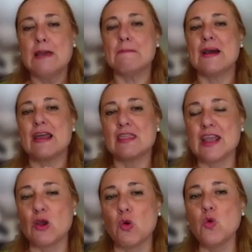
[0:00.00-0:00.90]
para
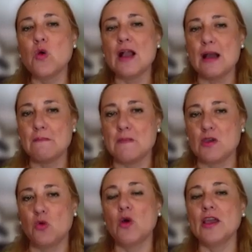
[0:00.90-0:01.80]
hacer un
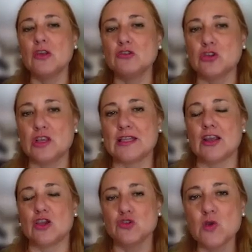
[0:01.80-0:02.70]
cambio, un giro
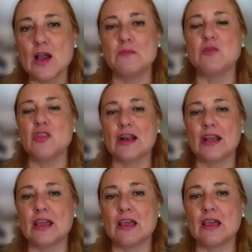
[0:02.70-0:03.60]
autoritario y un cambio de
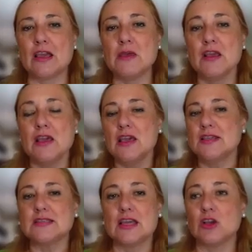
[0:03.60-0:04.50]
régimen
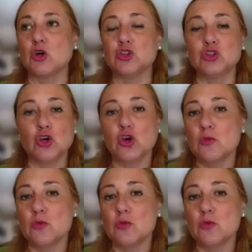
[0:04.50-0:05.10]
y se encontró,